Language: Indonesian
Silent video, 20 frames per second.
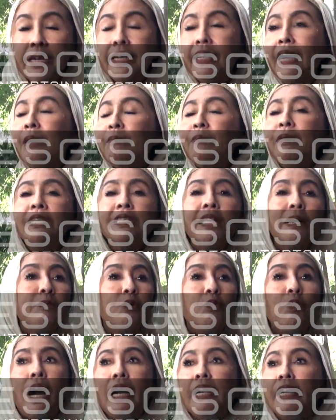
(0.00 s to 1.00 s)
yang bisa
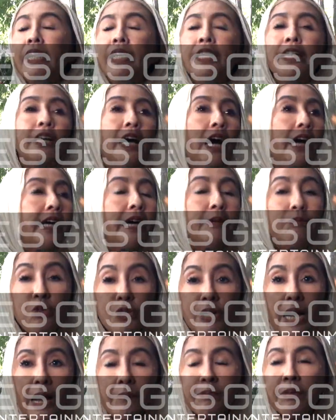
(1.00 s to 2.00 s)
mewakili anak
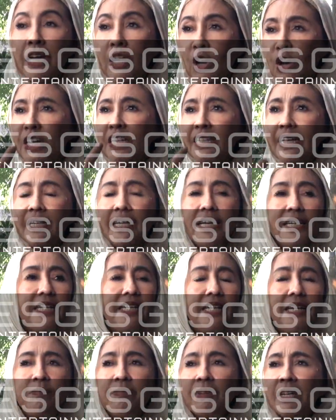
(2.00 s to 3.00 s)
muda kalau ditanya
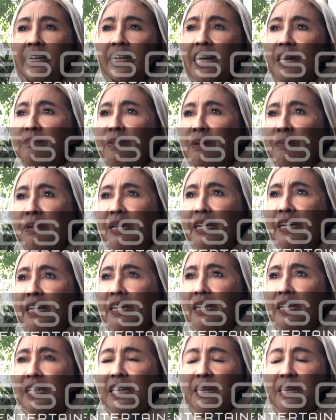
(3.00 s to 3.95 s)
gini kenapa milih uh,